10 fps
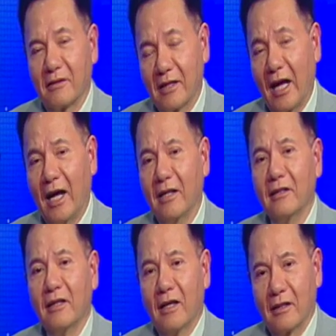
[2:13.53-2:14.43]
đã
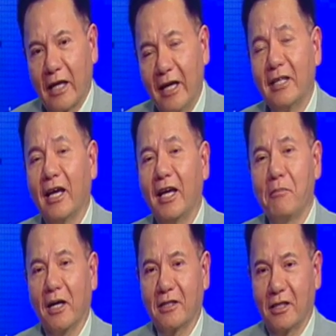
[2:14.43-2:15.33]
thay thế
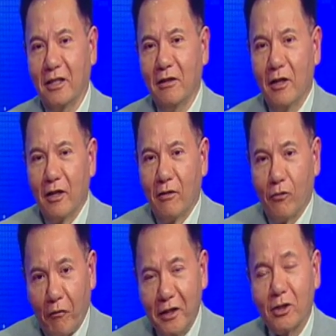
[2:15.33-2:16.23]
bác sĩ
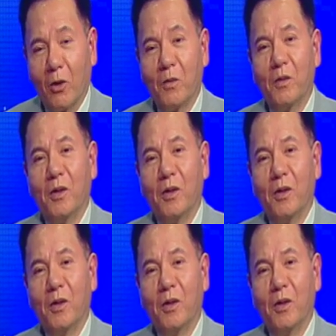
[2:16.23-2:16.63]
Võ Văn Tùng.